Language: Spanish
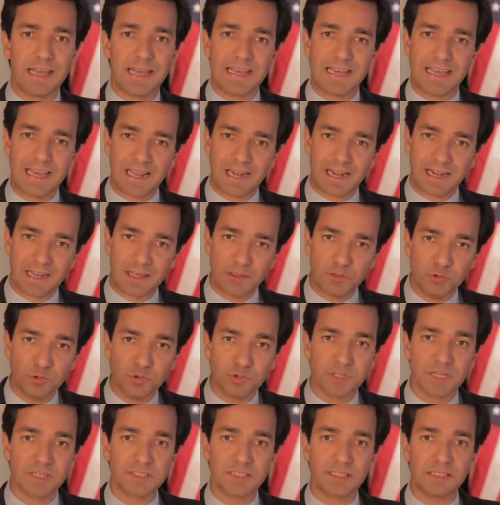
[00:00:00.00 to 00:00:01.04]
que
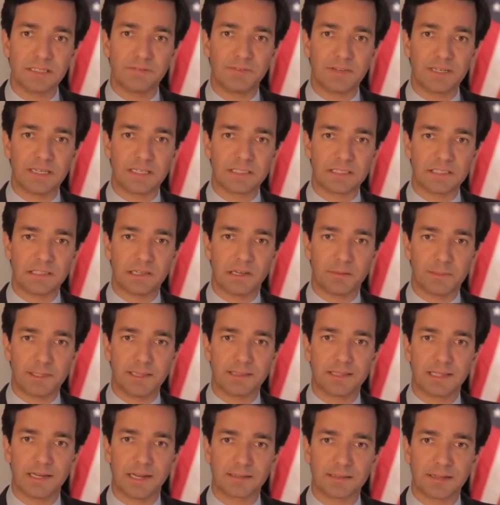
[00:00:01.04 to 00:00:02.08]
reduce
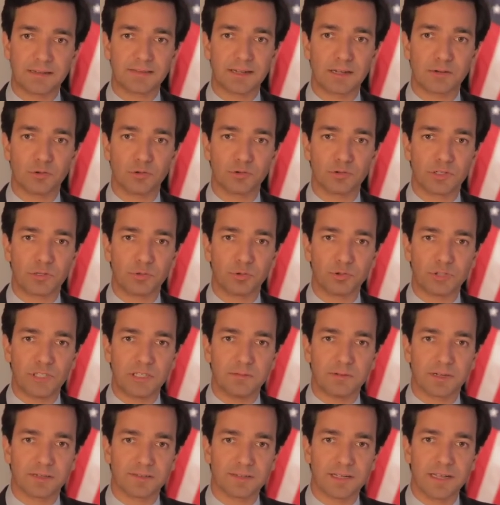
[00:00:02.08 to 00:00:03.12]
significativamente las tasas
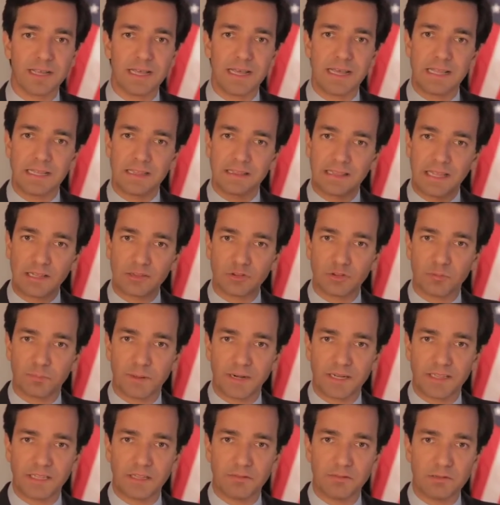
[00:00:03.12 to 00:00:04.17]
contributivas tanto
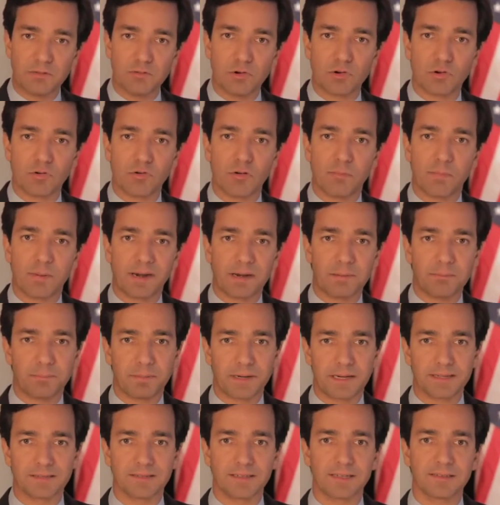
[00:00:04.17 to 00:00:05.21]
para individuos como para
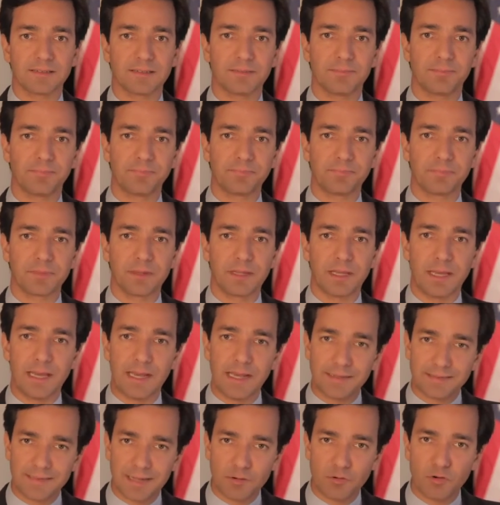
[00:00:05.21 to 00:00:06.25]
empresas.
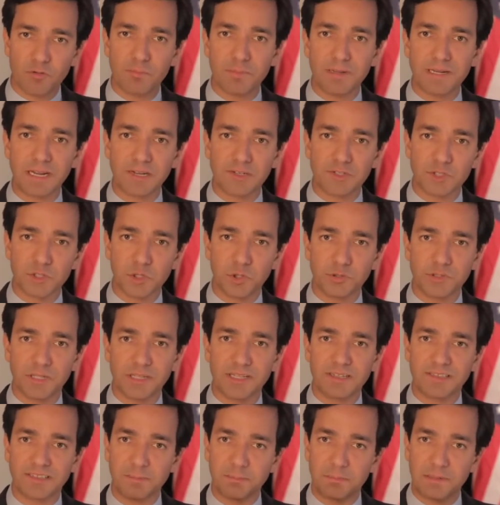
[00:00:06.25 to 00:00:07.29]
Esa combinación de
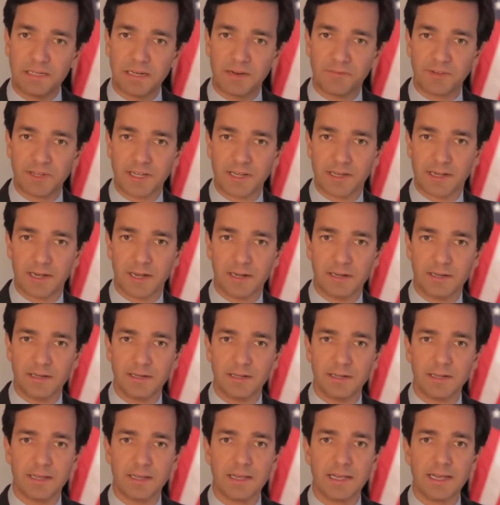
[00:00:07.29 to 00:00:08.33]
disciplina fiscal
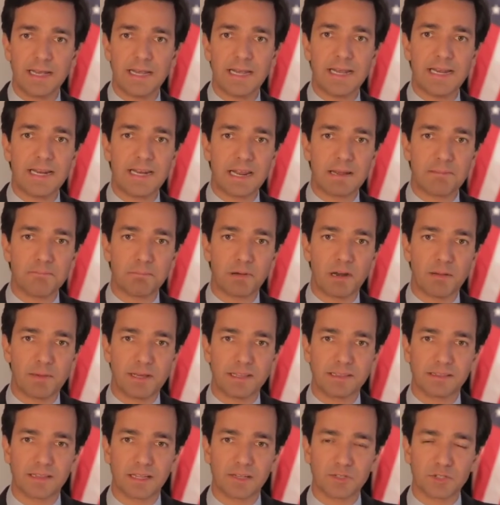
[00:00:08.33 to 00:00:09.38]
y la
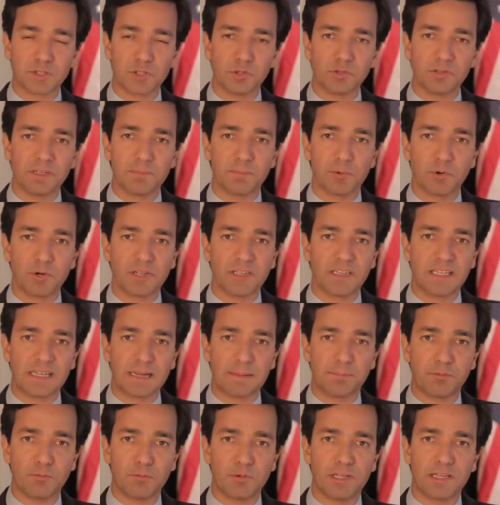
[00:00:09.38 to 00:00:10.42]
implementación de
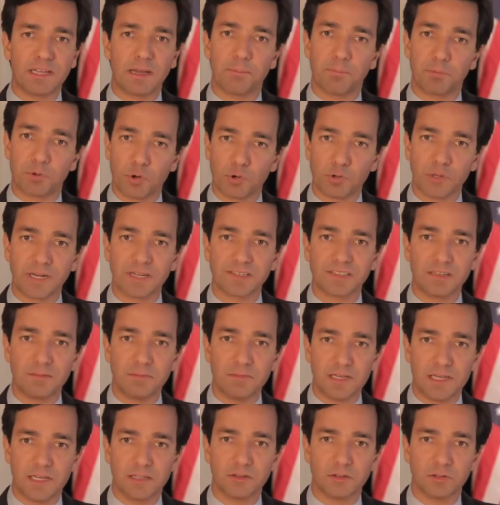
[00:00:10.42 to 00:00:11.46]
política pública pro
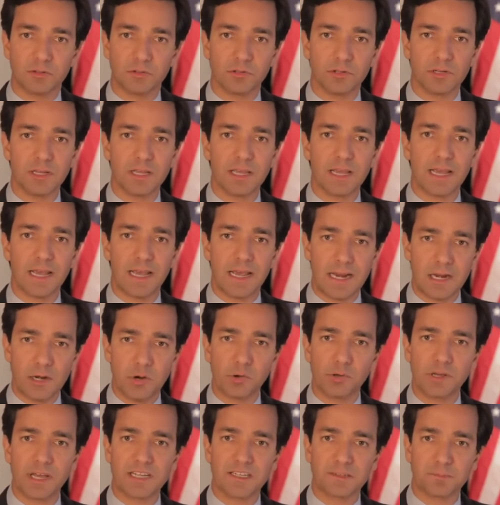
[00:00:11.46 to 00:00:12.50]
crecimiento es
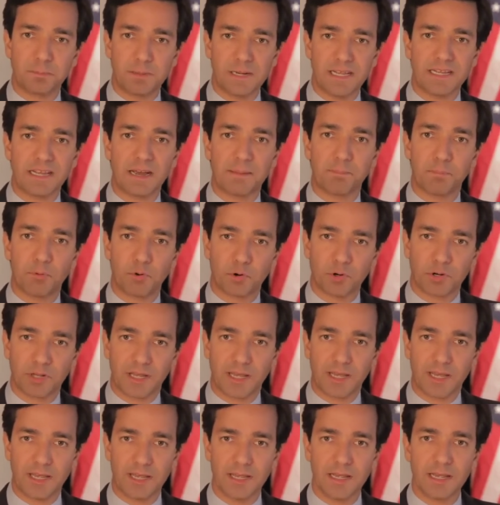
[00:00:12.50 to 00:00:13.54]
lo que explica por
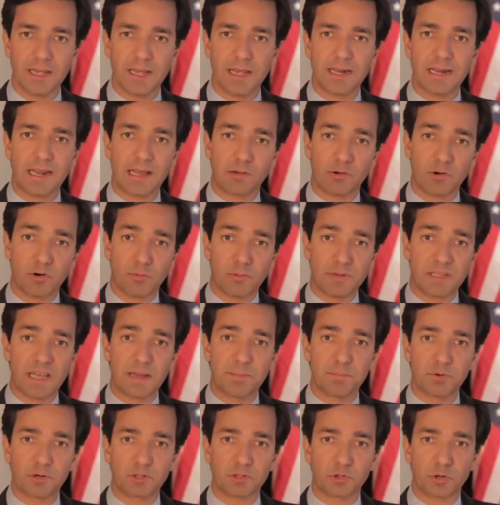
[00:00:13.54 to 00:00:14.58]
qué la economía de
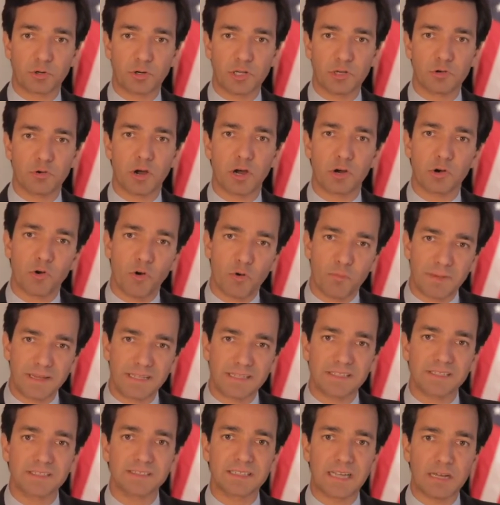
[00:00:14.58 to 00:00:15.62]
Puerto Rico ha
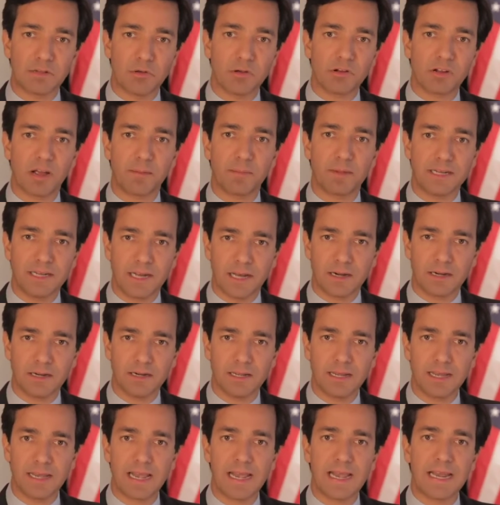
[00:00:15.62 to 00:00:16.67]
comenzado a
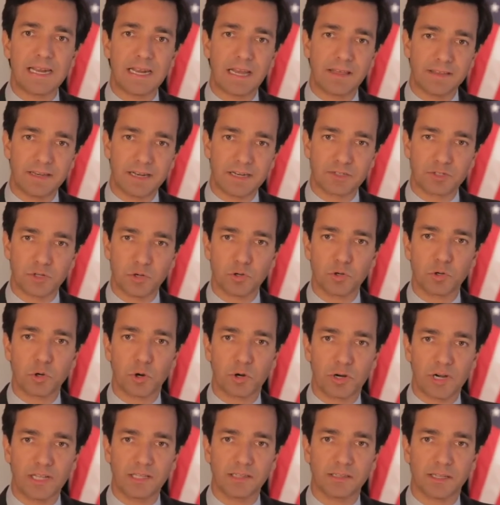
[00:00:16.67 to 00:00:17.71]
caminar en la dirección
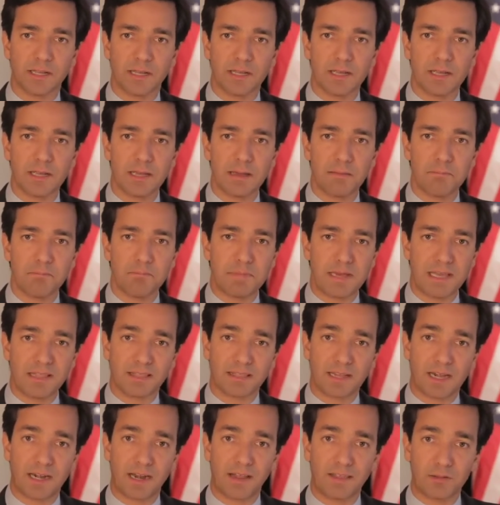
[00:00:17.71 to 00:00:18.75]
correcta,
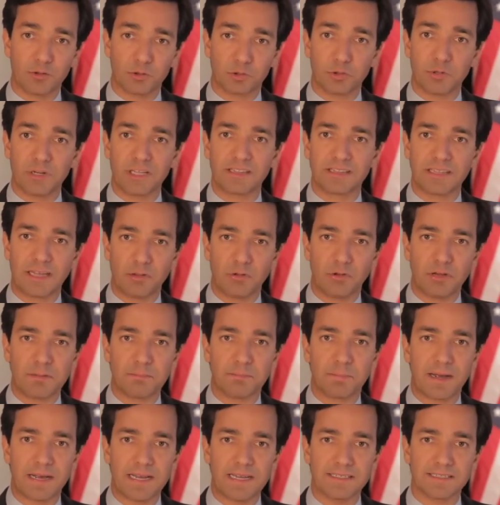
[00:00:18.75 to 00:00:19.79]
mientras la de otros estados y
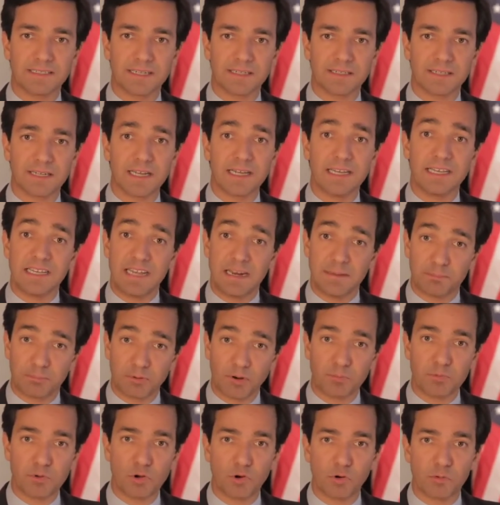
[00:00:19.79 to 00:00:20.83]
países y el
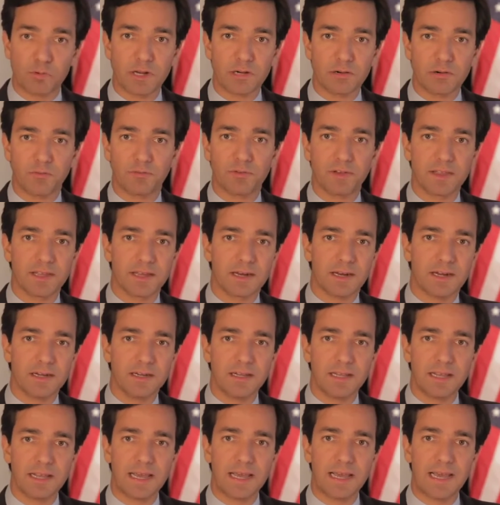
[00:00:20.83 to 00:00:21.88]
propio gobierno
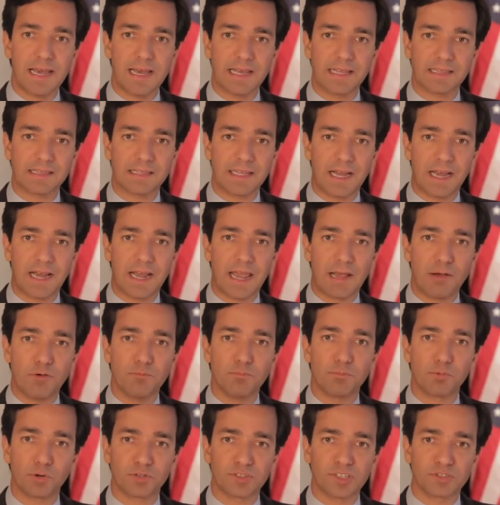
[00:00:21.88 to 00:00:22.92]
federal está en
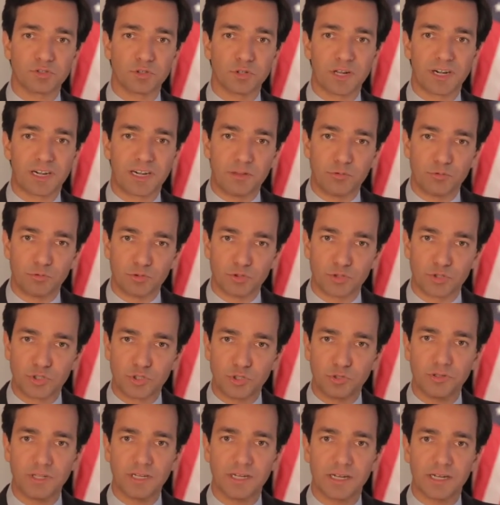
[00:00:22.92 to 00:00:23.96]
un proceso de
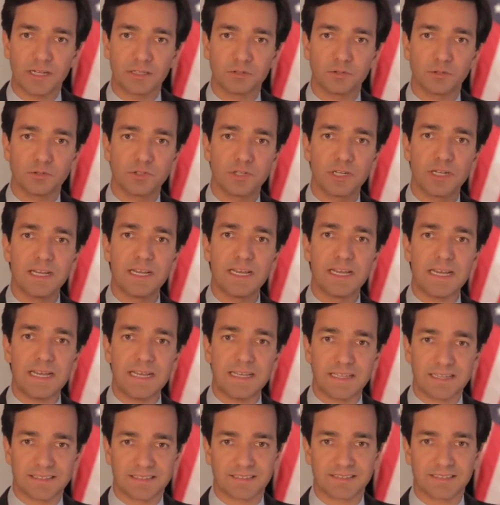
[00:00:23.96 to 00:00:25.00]
reducción de gastos y
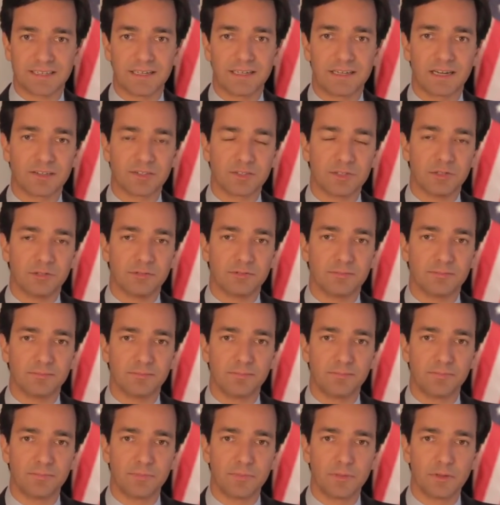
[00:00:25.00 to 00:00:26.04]
desaceleración.
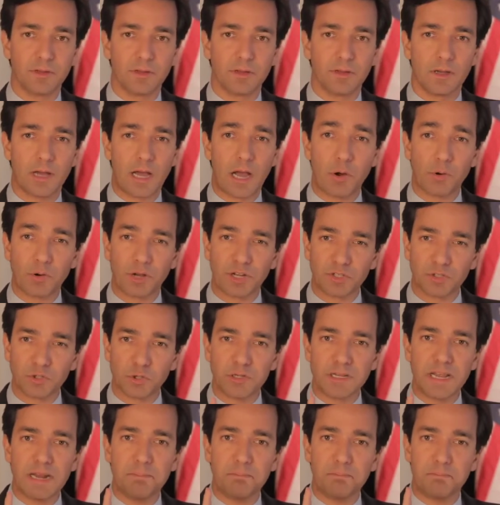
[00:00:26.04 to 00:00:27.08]
Aunque
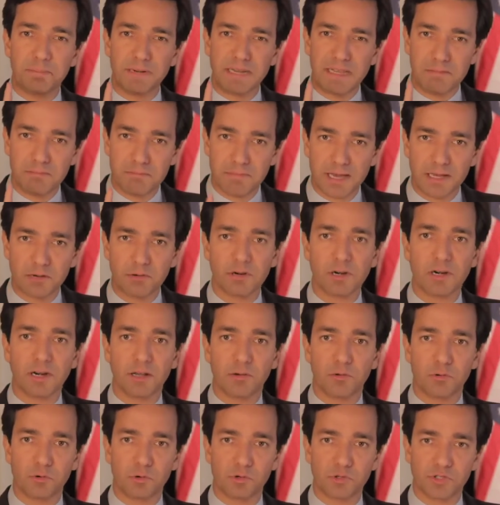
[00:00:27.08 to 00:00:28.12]
soy el primero en
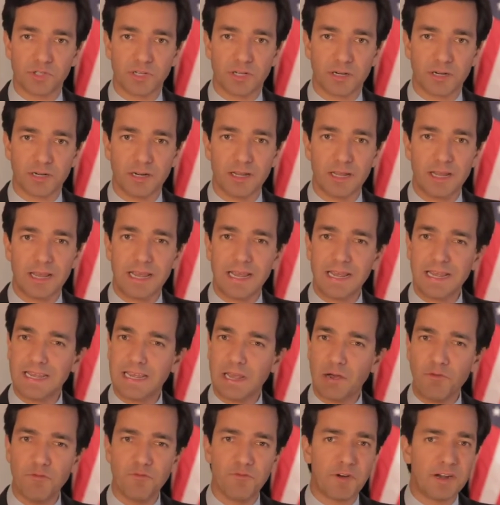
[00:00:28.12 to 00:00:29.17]
reconocer que
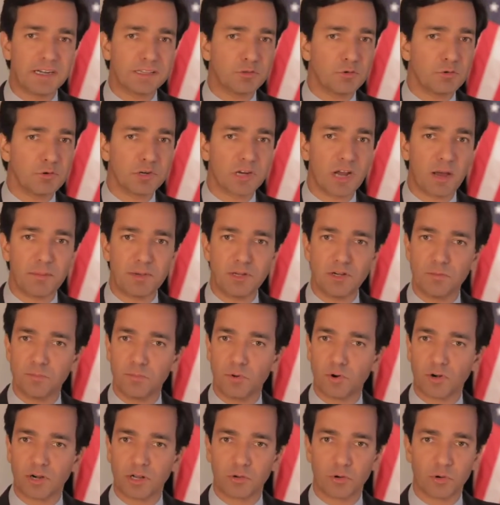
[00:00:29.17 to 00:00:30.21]
aún falta un camino
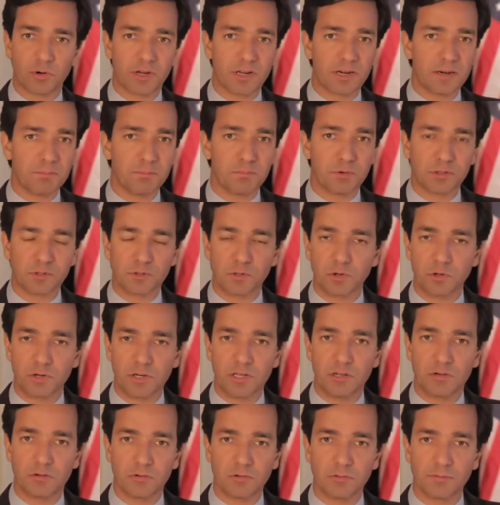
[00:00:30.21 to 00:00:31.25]
por recorrer en Puerto
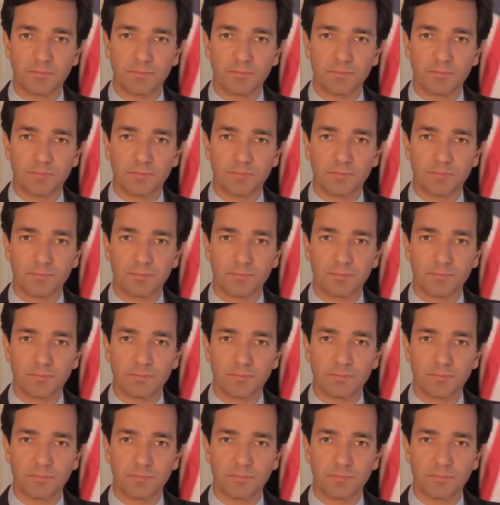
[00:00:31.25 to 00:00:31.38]
Rico,